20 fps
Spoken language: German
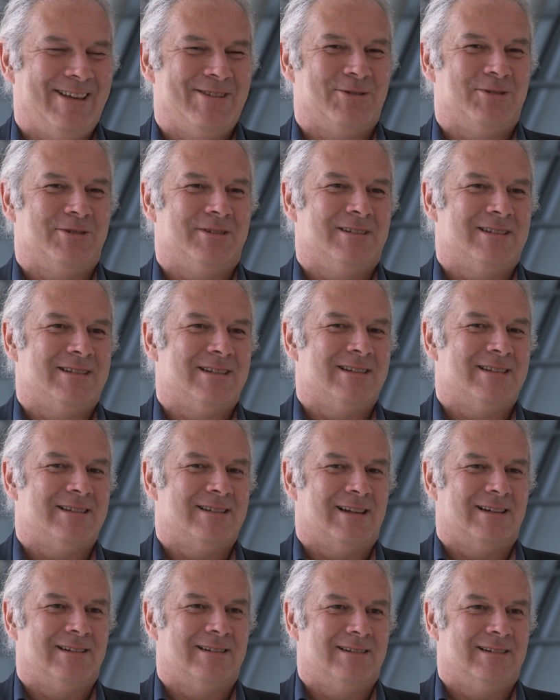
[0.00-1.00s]
also es
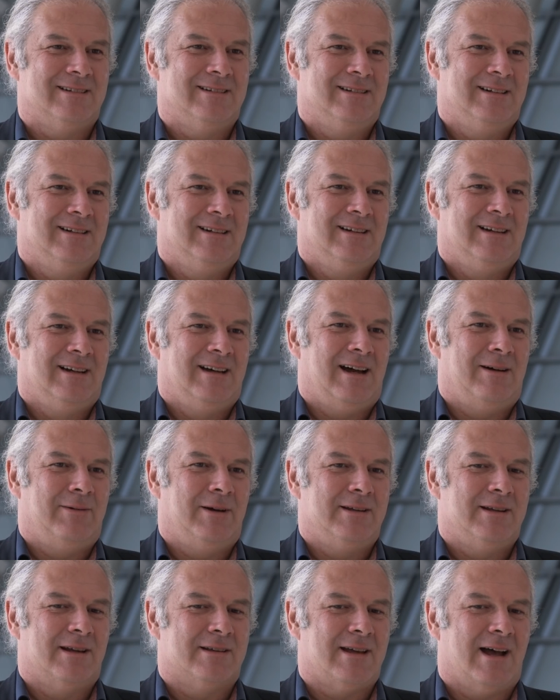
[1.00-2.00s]
ist äh,
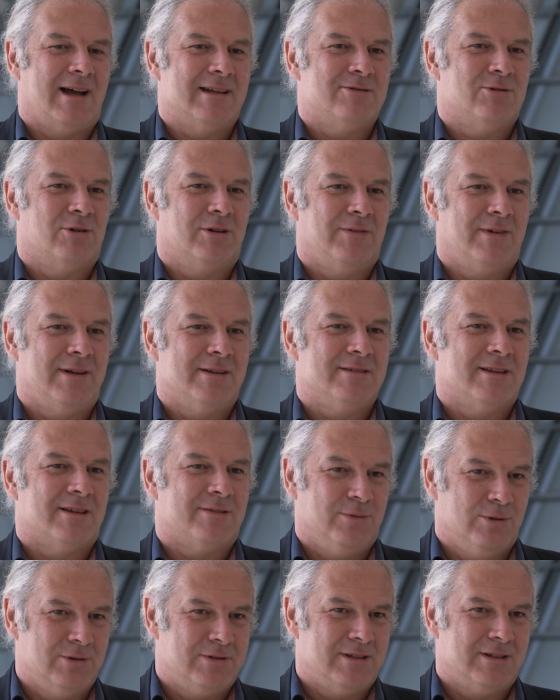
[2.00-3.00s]
aber in der Tat so gewesen,
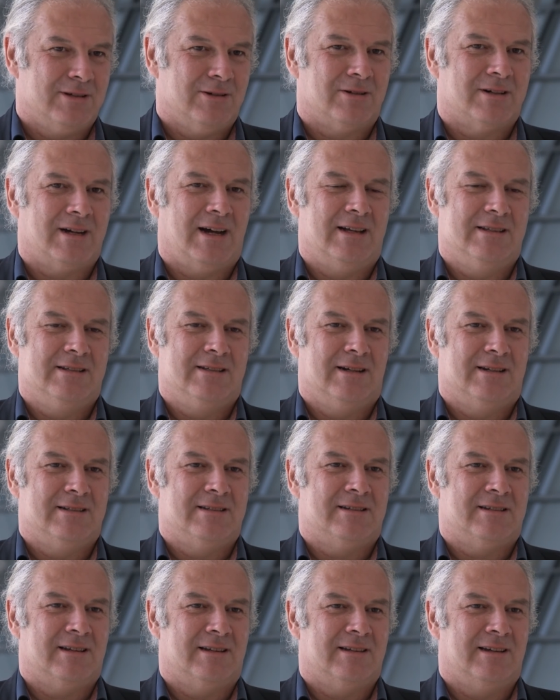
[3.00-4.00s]
das wusste ich auch gar nicht, als
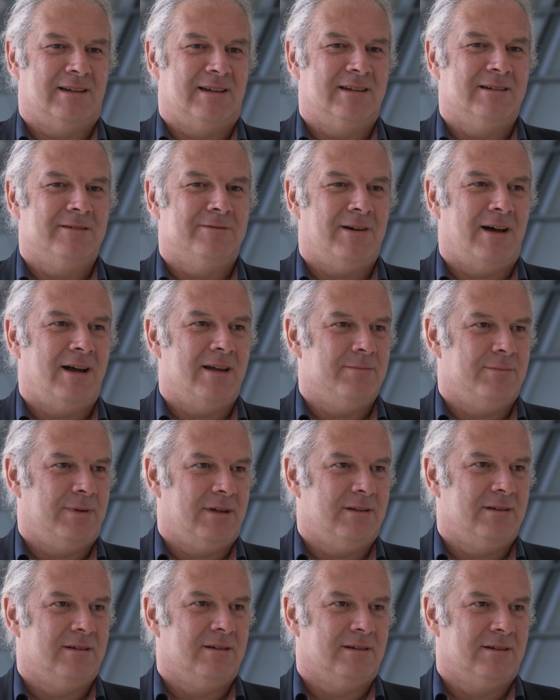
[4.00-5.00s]
ich dann da hingefahren
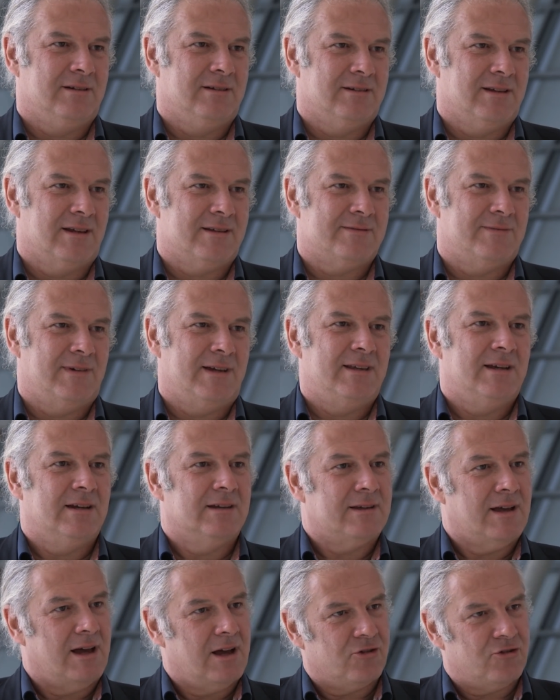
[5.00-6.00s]
bin, äh, dass
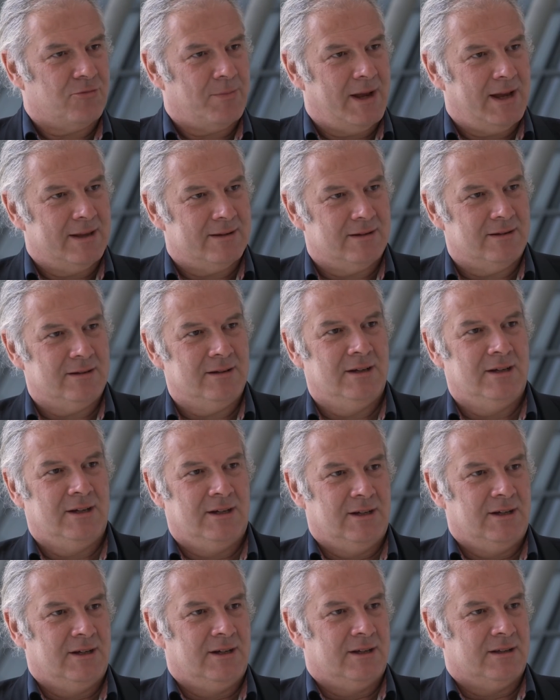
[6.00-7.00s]
wenige Tage später
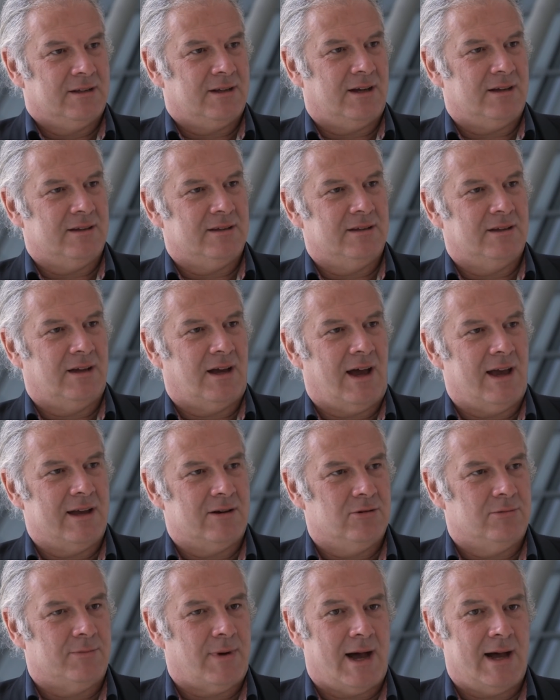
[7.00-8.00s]
dann
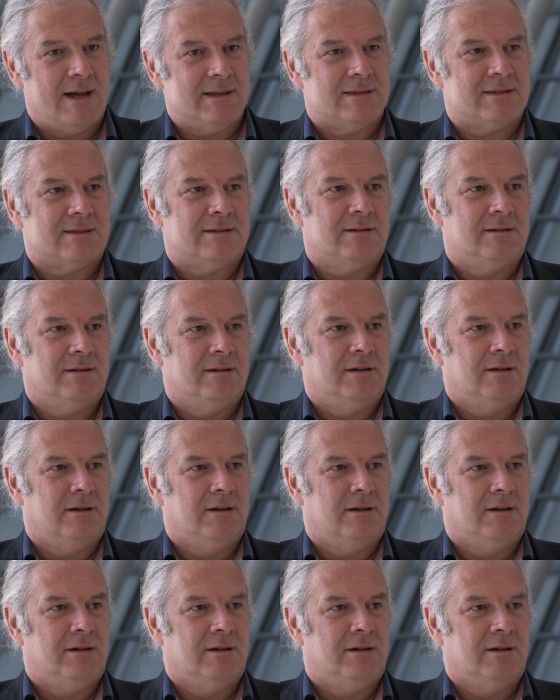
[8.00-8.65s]
Heiko Maas